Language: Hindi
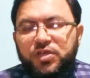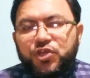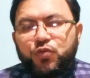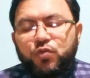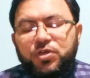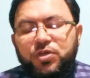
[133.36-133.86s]

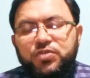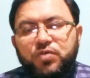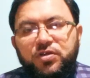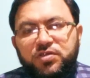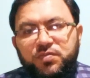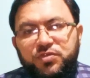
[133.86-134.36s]
क्योंकि जो
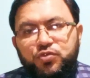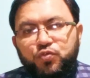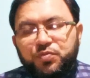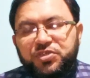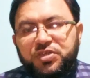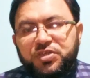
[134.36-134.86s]
अल्टीमेस
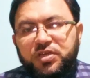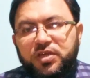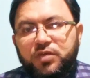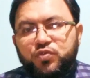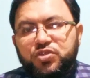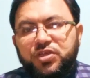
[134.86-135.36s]
टू मिशन है
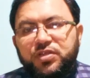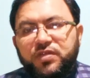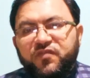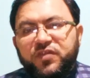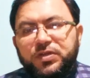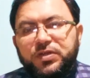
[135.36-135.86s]
ना उसके
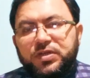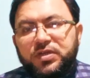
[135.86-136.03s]
अंदर फिर